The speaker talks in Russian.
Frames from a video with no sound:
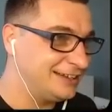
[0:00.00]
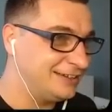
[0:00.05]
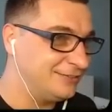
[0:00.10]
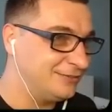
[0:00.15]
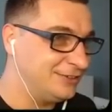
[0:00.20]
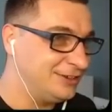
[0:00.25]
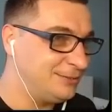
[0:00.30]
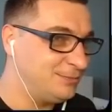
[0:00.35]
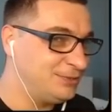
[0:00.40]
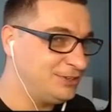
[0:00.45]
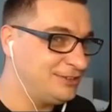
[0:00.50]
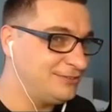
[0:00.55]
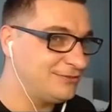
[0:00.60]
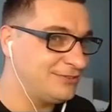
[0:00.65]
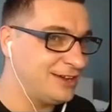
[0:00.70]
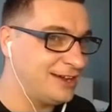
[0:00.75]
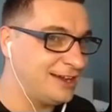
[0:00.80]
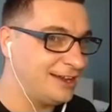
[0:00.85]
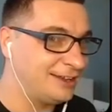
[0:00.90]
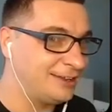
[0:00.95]

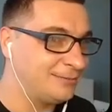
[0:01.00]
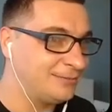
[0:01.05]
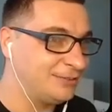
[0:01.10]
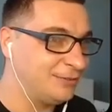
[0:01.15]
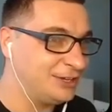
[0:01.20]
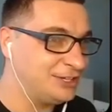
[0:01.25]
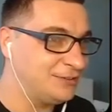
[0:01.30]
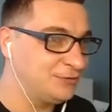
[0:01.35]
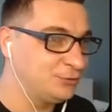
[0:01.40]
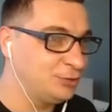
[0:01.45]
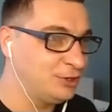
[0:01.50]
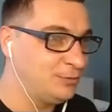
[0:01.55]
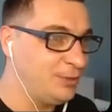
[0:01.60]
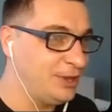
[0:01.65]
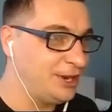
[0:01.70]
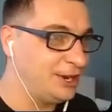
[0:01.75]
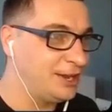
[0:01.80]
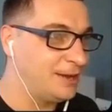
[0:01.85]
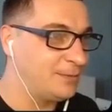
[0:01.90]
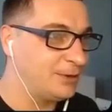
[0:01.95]
Выплываем. Давайте вдоль
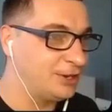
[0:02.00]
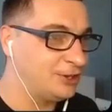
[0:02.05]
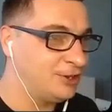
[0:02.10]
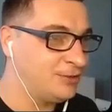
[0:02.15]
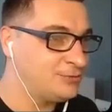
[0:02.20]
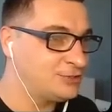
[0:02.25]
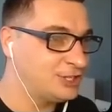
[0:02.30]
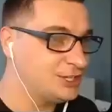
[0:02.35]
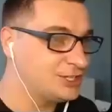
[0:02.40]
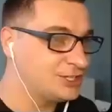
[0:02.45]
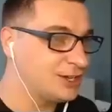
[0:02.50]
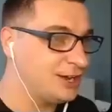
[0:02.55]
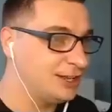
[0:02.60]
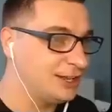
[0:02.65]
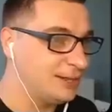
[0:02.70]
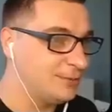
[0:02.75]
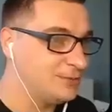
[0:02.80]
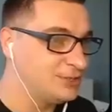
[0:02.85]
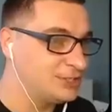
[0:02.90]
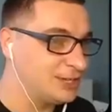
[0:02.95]
берега пройдемся и скалы
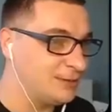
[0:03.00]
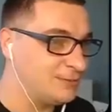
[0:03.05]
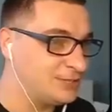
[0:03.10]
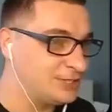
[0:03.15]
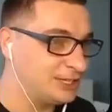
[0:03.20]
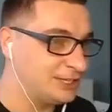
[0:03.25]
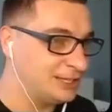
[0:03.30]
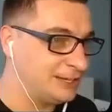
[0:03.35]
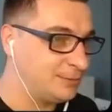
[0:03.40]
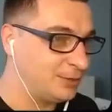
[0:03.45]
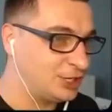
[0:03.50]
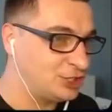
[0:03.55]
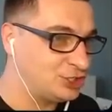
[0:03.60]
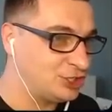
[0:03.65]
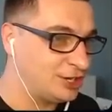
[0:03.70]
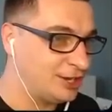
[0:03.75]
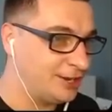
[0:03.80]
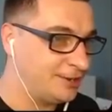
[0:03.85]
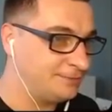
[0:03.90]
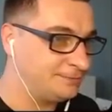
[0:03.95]
обяз обязательно
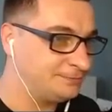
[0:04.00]
прочекаем.